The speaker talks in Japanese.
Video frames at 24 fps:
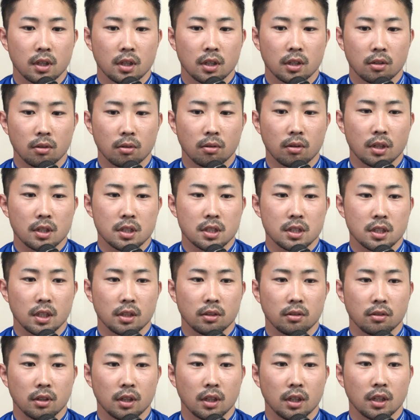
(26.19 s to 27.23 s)
強化しない
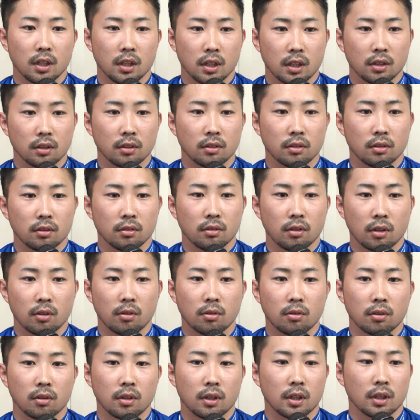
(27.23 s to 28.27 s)
といけないなってとは
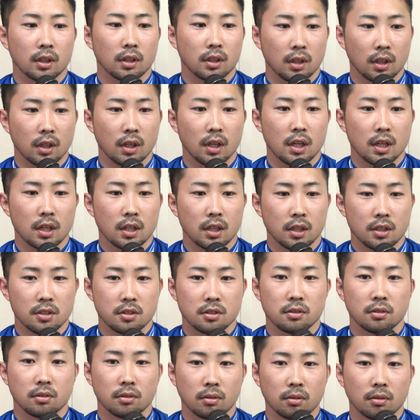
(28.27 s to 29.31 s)
心がけて練
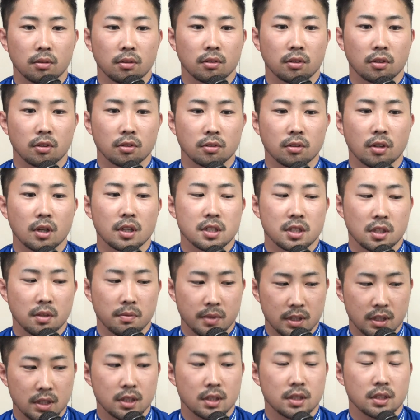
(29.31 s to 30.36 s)
習と競争走ってま
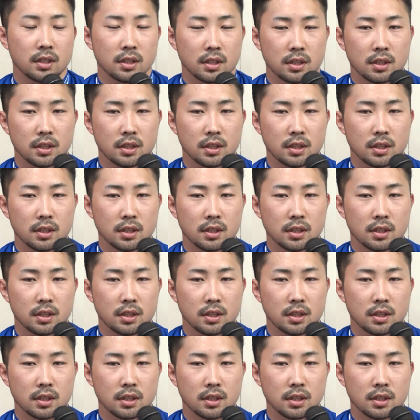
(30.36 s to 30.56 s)
す